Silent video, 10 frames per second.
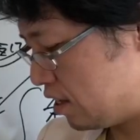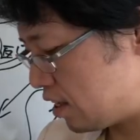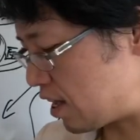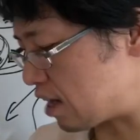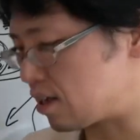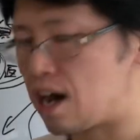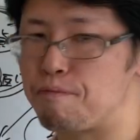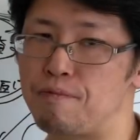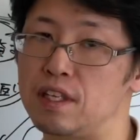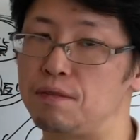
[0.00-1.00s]
で、
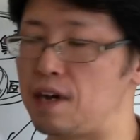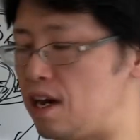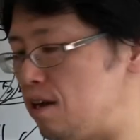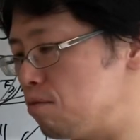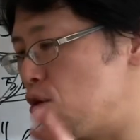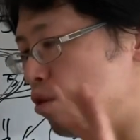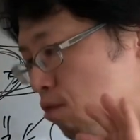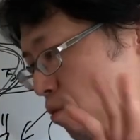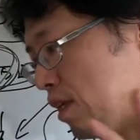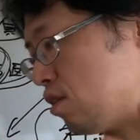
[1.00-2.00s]
108ページ、まあ、もう
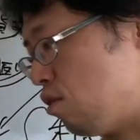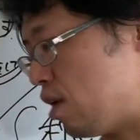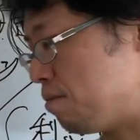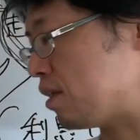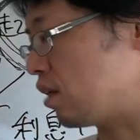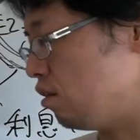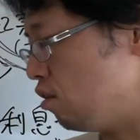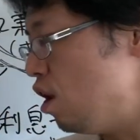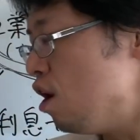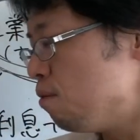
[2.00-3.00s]
抜粋終わりますけ
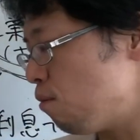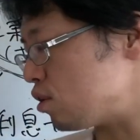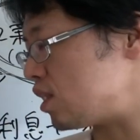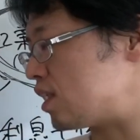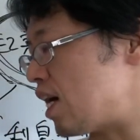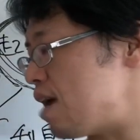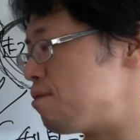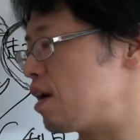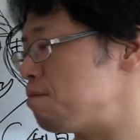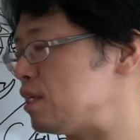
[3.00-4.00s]
ど、もし債
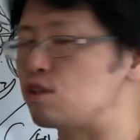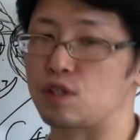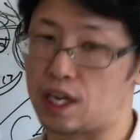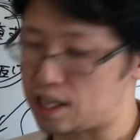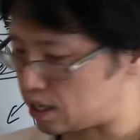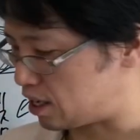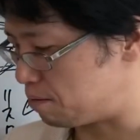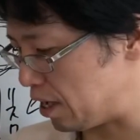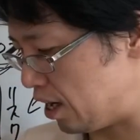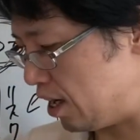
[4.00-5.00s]
務が免除されなけ
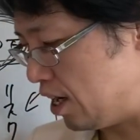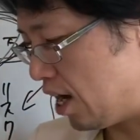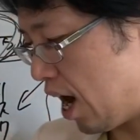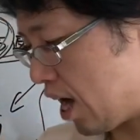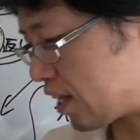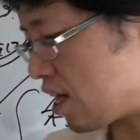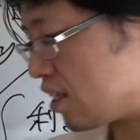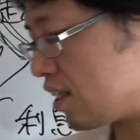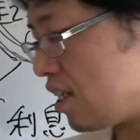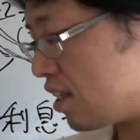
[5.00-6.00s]
れば、破
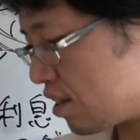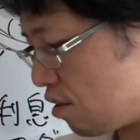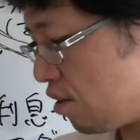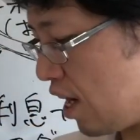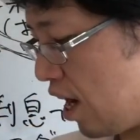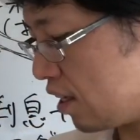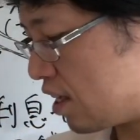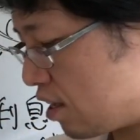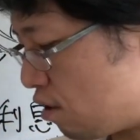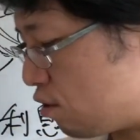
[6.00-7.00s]
綻した事業や
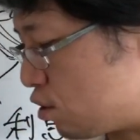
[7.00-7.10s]
企業